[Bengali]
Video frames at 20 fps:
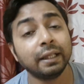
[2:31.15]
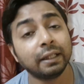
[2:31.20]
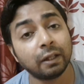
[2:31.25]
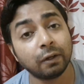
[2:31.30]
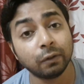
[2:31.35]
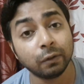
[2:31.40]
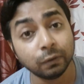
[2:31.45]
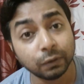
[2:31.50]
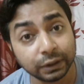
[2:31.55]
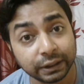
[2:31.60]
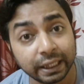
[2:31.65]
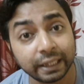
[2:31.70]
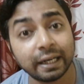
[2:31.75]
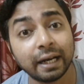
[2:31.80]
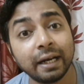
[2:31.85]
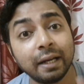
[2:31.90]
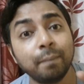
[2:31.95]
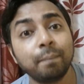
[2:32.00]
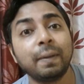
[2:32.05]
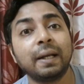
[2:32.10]
তাহলে কিন্তু
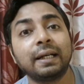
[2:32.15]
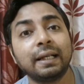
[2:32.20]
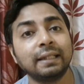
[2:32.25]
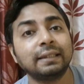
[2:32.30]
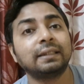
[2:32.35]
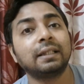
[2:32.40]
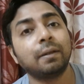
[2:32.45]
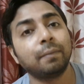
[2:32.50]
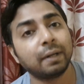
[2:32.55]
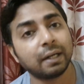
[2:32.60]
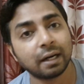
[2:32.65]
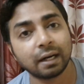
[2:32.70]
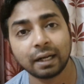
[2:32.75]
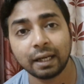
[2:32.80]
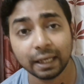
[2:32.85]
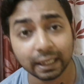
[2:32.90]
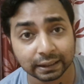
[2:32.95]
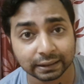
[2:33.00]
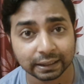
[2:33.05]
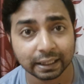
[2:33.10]
সেটার ইম্প্যাক্ট এই সিনেমাটার
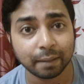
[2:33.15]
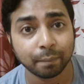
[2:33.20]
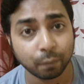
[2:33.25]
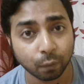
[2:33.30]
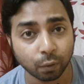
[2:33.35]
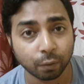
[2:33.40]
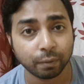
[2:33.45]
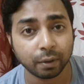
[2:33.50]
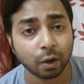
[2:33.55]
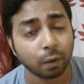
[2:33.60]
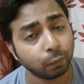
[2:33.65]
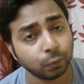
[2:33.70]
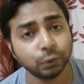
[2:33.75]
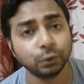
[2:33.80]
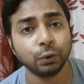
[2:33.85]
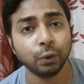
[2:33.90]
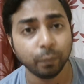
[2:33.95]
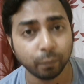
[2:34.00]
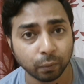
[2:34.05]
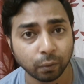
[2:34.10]
কালেকশানে পড়বে
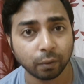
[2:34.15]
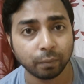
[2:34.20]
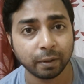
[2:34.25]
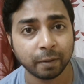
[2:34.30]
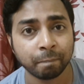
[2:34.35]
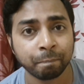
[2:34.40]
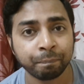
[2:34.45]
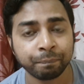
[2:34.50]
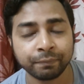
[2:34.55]
অবশ্যই পড়বে